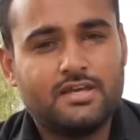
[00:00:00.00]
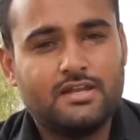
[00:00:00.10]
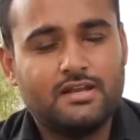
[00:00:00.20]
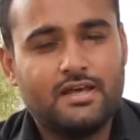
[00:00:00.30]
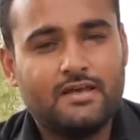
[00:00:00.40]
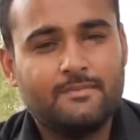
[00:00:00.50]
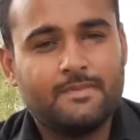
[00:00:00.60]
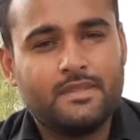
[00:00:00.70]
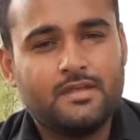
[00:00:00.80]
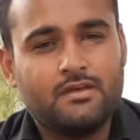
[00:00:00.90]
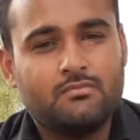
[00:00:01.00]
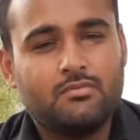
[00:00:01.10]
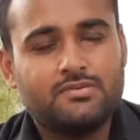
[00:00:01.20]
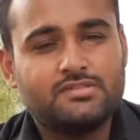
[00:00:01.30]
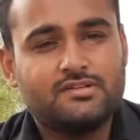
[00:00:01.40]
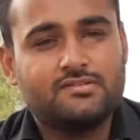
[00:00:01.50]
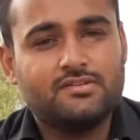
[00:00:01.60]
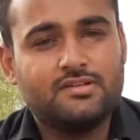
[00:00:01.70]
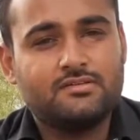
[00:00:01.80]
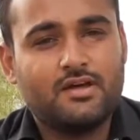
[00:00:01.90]
चैनल है मुबशर
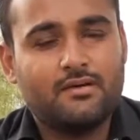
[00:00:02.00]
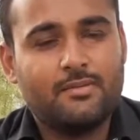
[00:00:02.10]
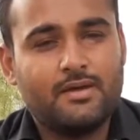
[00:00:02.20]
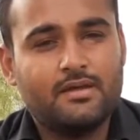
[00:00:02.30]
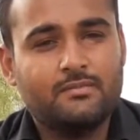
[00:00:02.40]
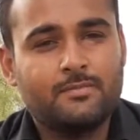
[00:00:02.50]
सदीक साहब हैं